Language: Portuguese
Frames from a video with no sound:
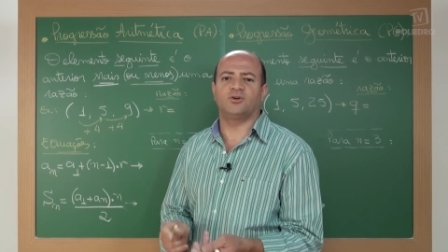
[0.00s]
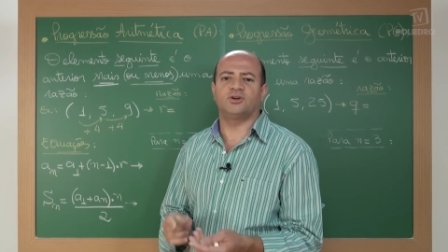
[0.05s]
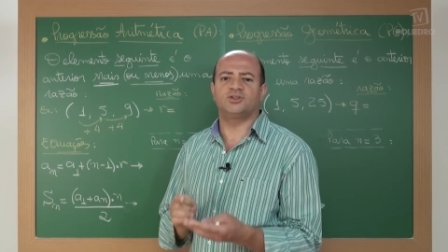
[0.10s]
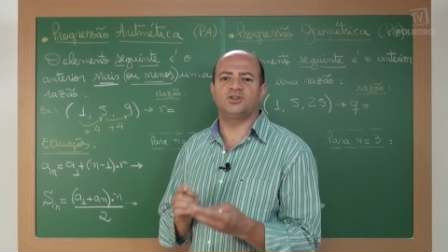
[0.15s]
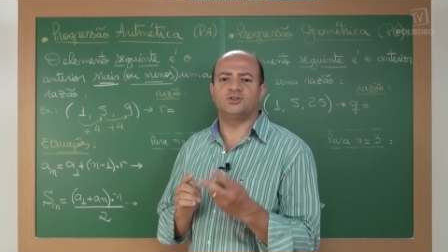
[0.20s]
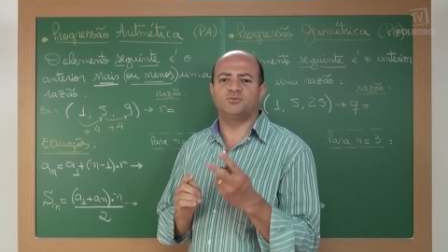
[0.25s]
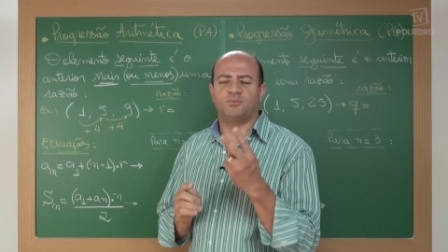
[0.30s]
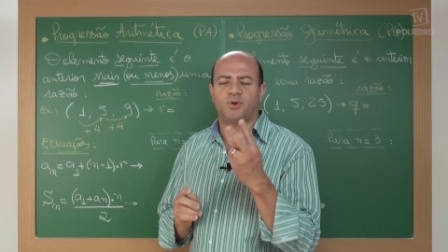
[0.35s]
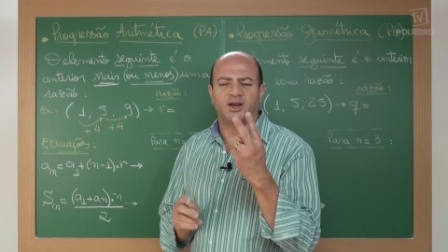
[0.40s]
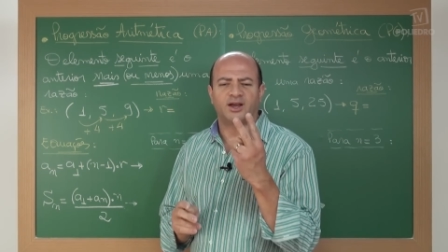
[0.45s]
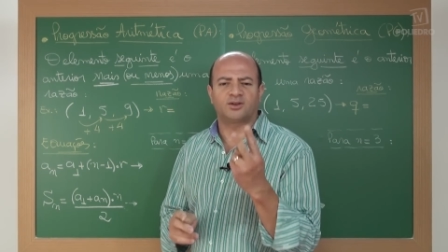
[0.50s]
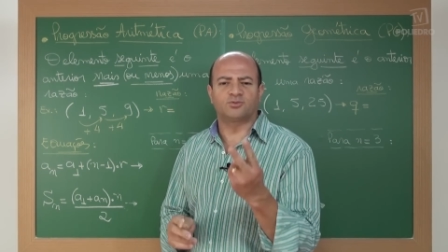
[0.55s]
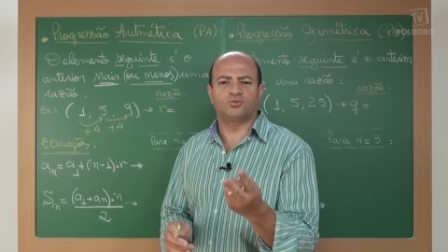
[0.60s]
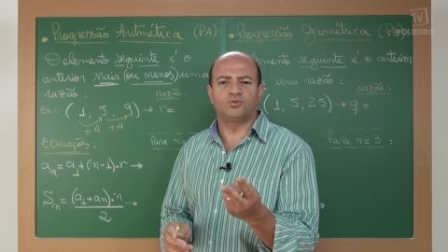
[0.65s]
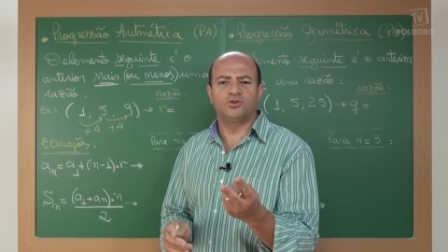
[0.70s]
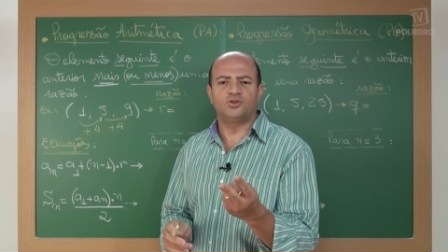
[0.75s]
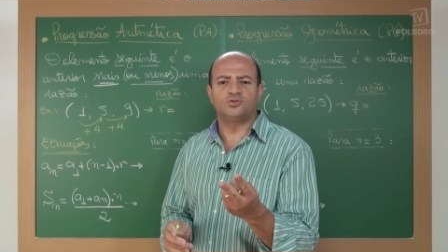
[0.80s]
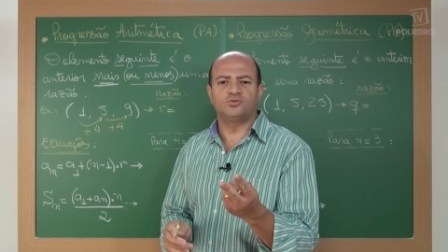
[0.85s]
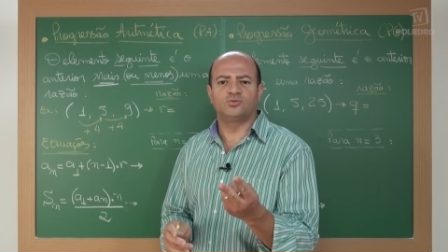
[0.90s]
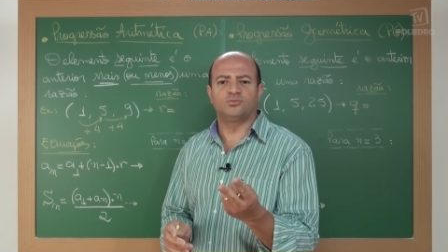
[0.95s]
a gente pega
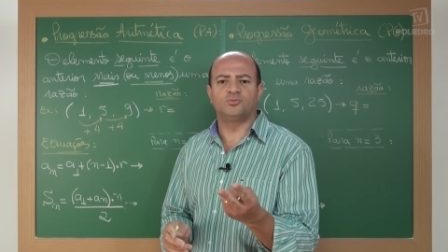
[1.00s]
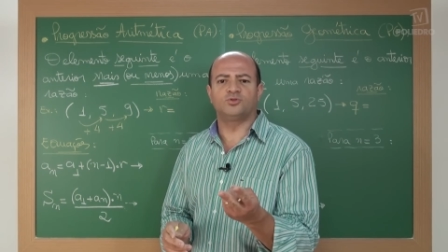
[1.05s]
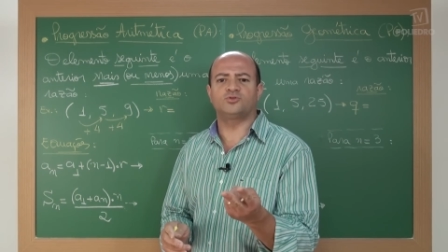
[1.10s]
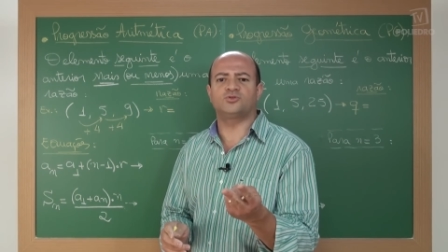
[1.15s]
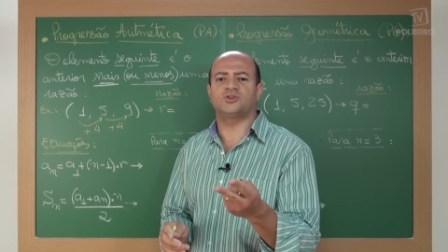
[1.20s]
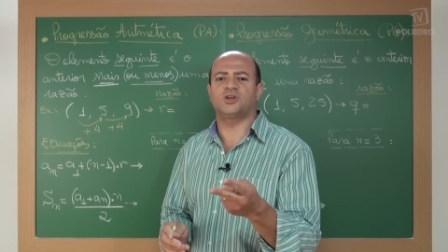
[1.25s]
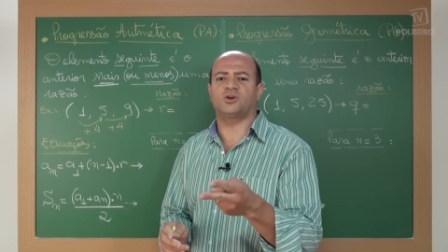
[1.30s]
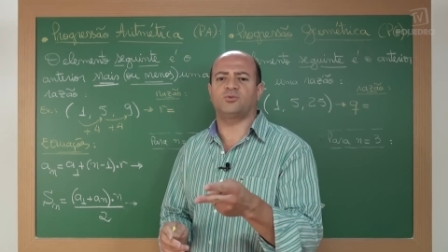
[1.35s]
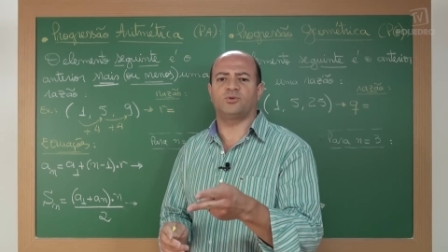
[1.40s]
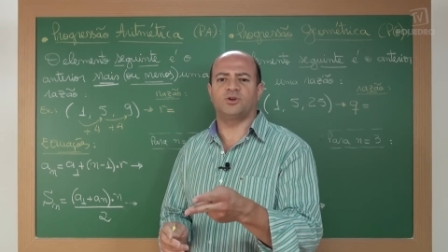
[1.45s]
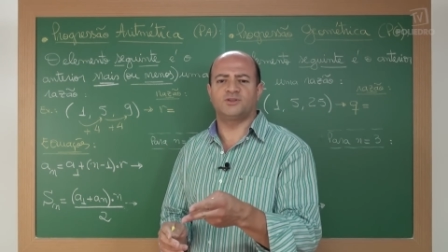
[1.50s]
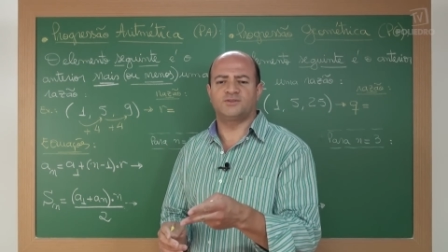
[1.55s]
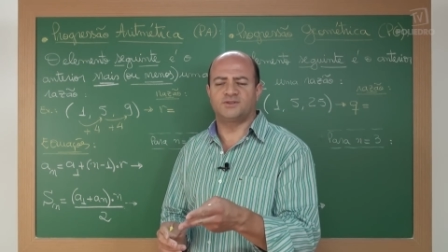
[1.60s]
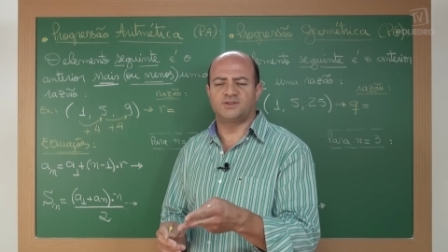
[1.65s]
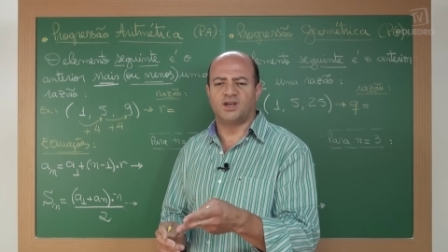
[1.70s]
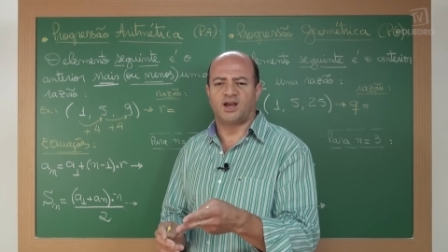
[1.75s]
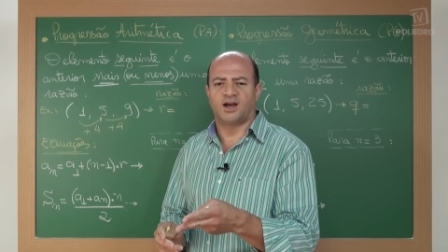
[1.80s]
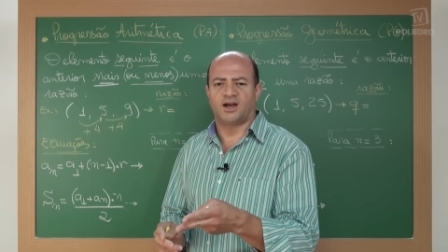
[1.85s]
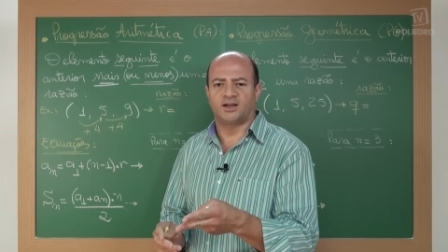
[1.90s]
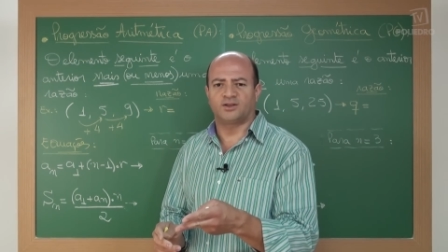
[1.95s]
dois números
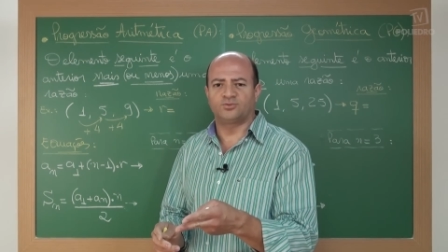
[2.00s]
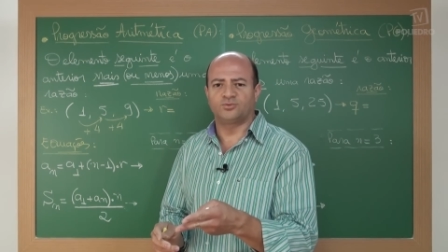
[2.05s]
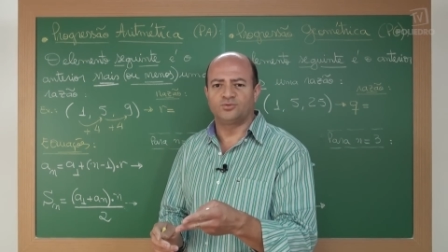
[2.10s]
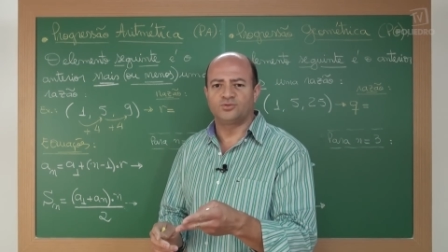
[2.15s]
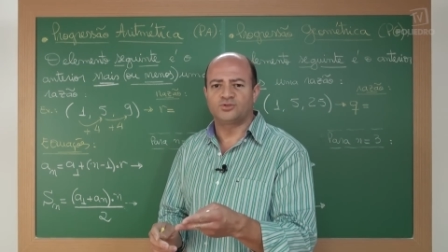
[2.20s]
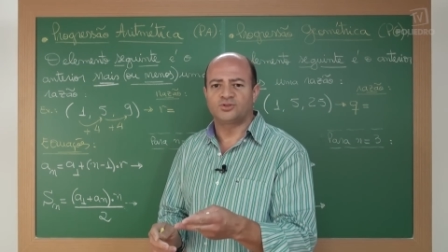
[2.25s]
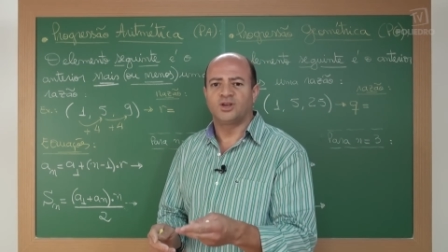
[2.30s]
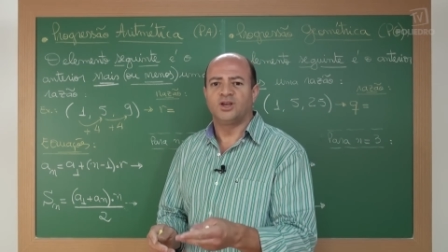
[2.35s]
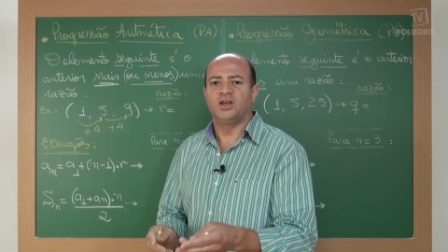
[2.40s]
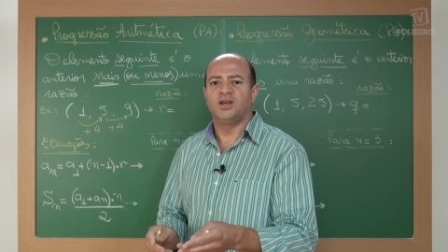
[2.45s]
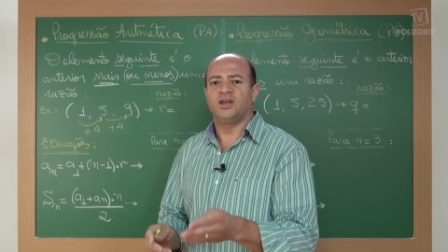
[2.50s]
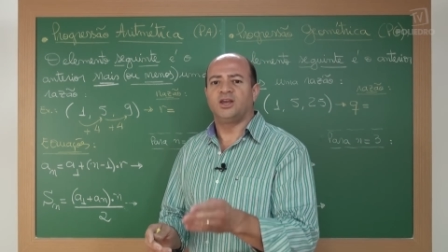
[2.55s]
sequenciados